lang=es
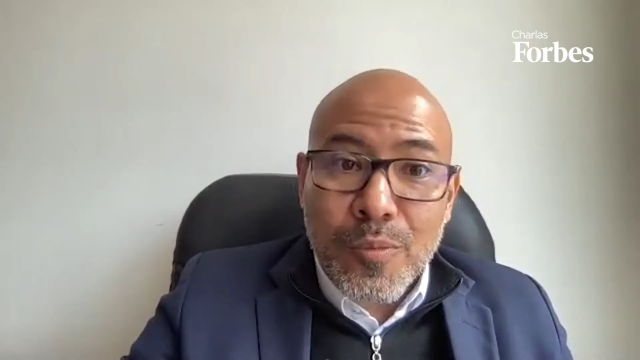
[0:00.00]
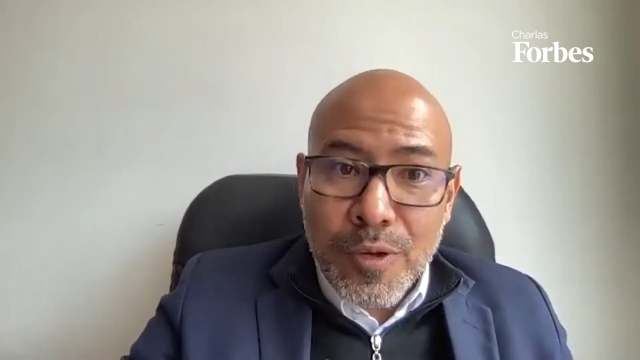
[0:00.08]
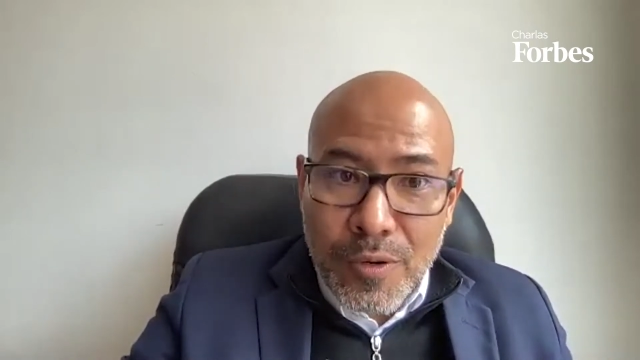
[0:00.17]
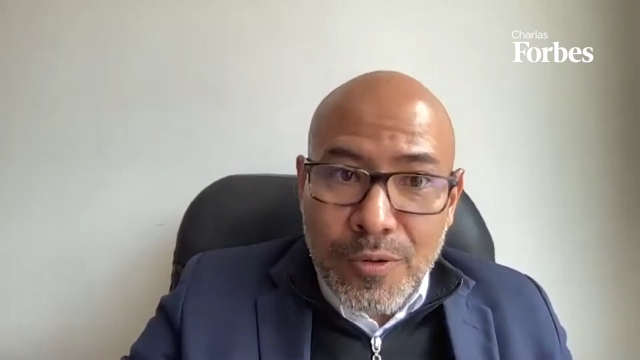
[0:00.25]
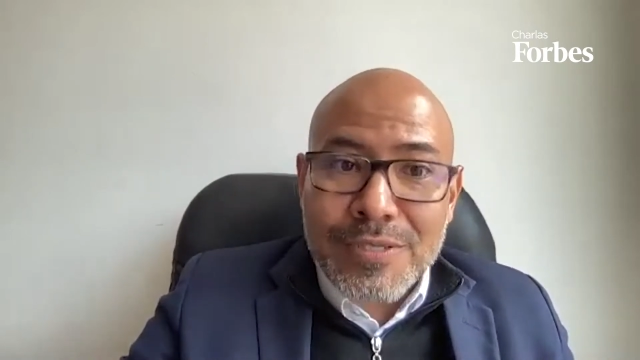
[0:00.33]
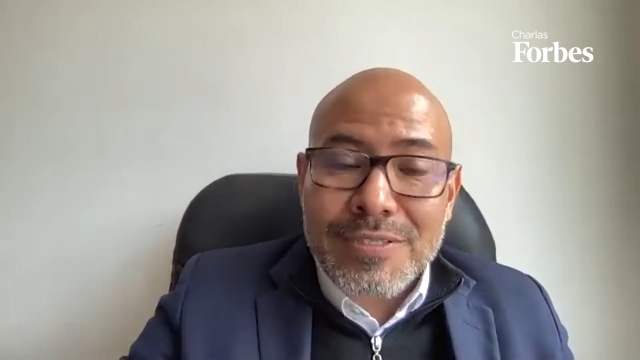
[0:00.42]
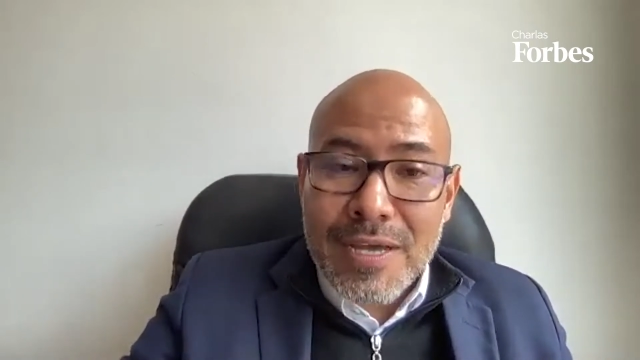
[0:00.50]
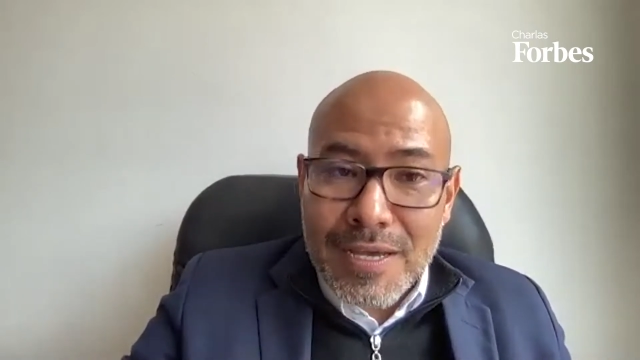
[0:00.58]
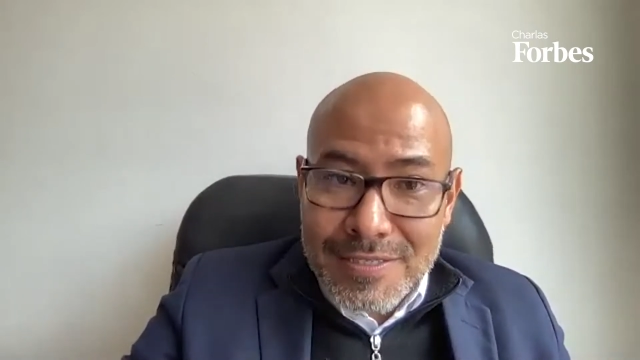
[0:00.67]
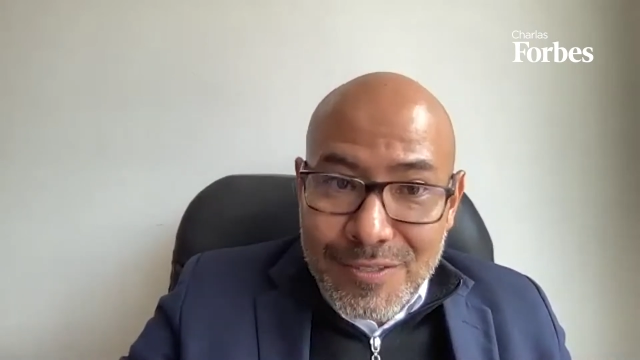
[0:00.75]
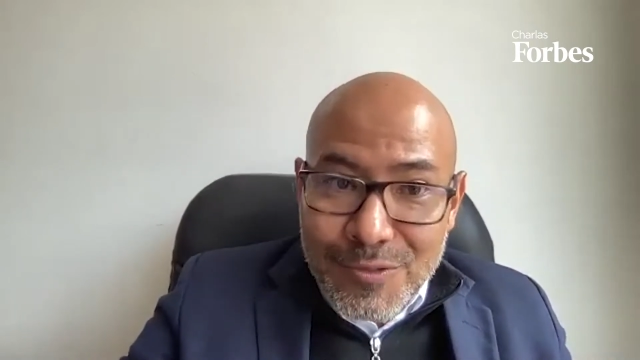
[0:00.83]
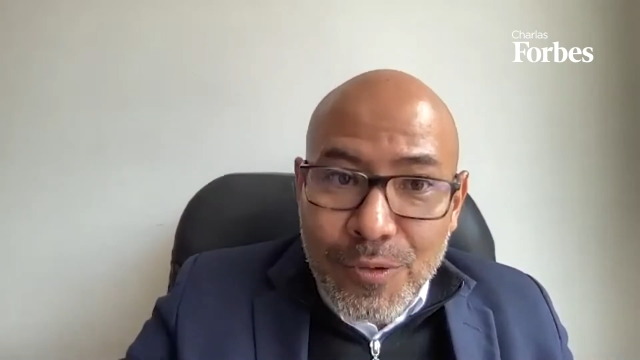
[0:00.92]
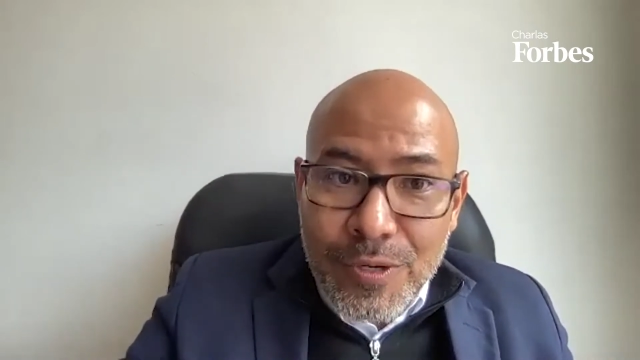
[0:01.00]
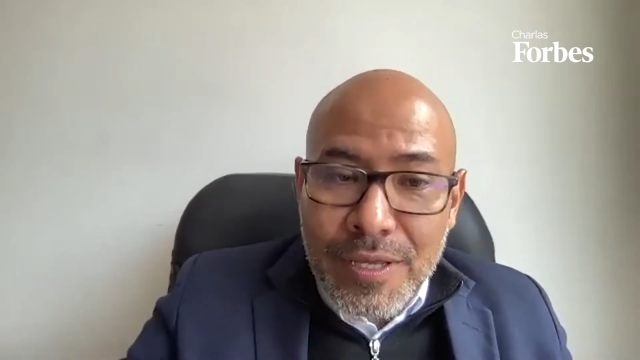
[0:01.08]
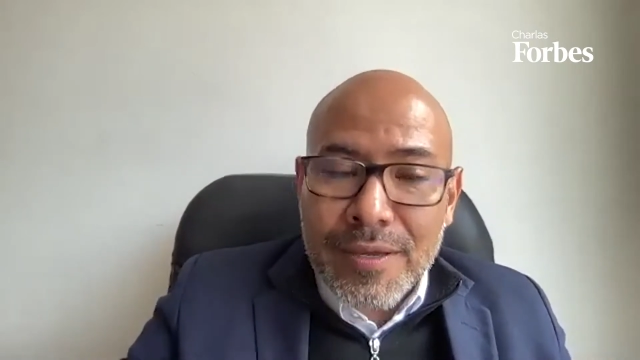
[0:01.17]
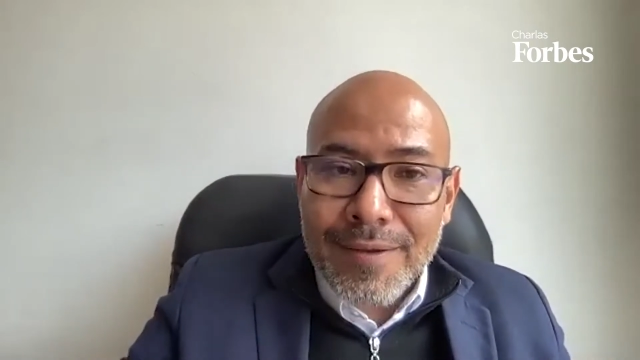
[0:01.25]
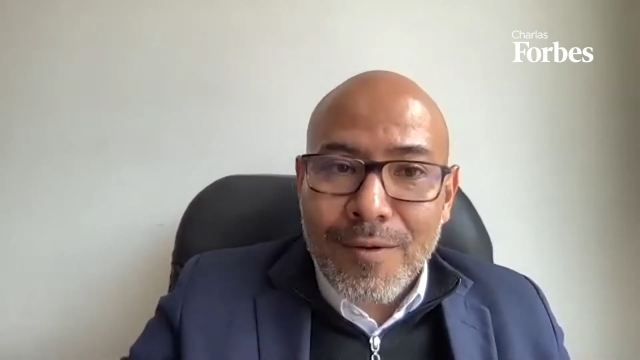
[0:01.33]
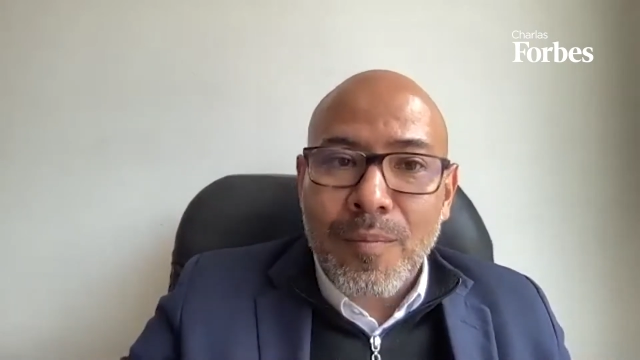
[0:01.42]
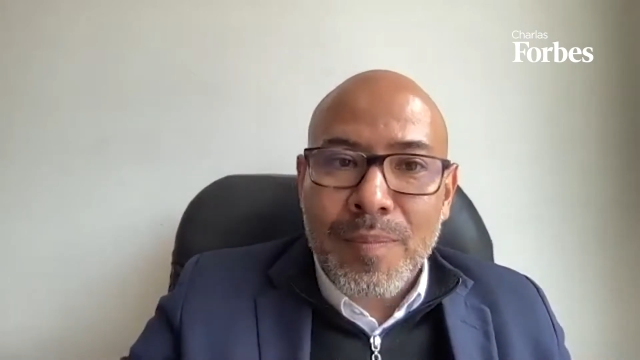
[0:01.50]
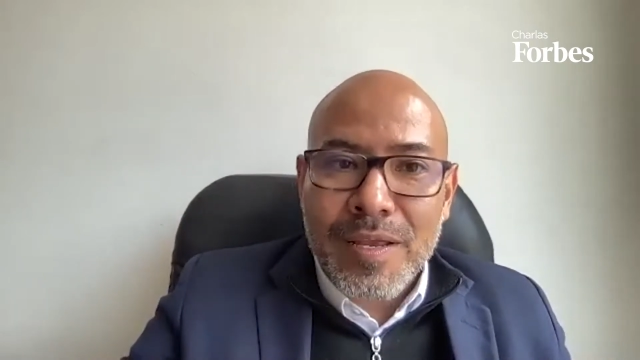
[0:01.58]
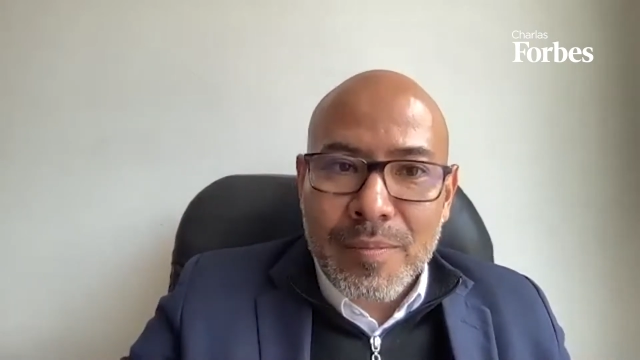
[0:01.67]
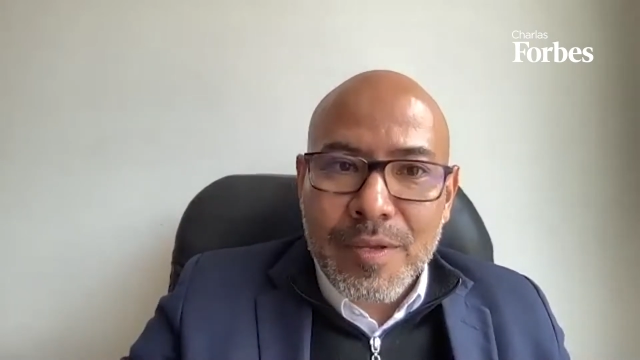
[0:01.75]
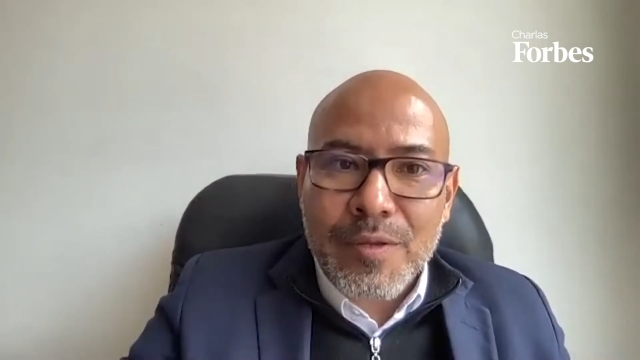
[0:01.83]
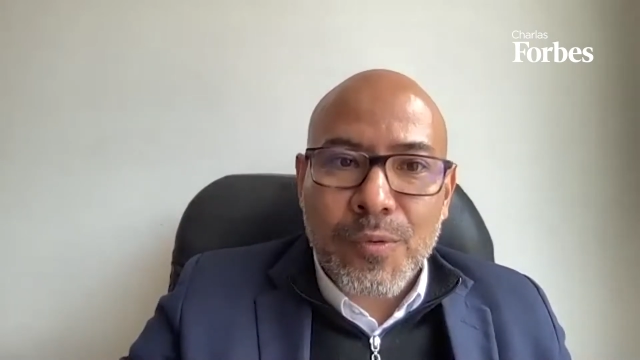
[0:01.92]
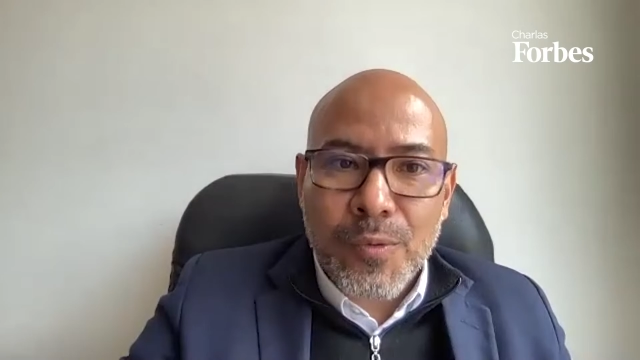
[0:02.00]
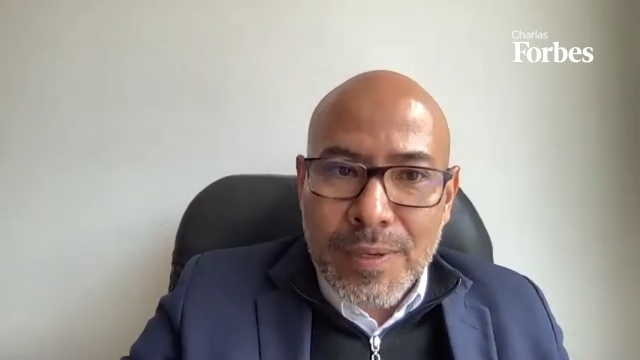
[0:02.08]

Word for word: modelo es asesoría y acompañamiento.